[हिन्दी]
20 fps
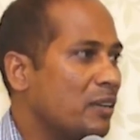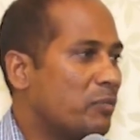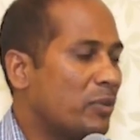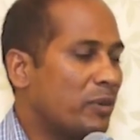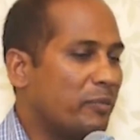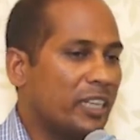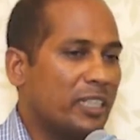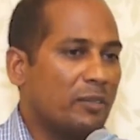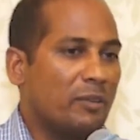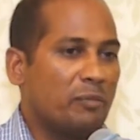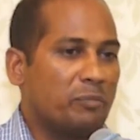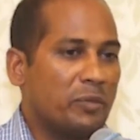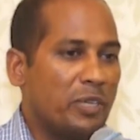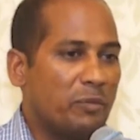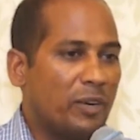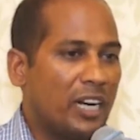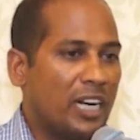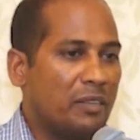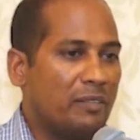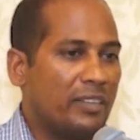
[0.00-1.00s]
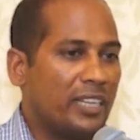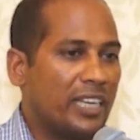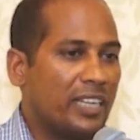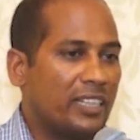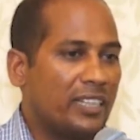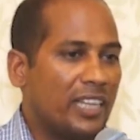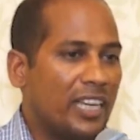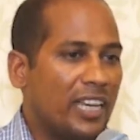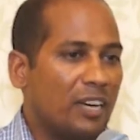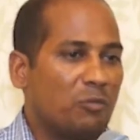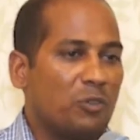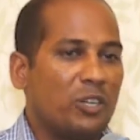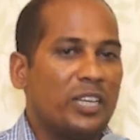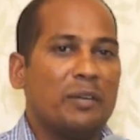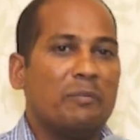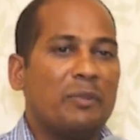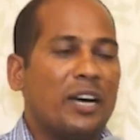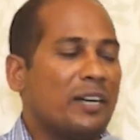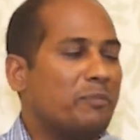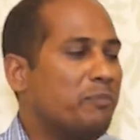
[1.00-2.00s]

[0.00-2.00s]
परमात्मा अपनी वाणी में कहते हैं हमको ये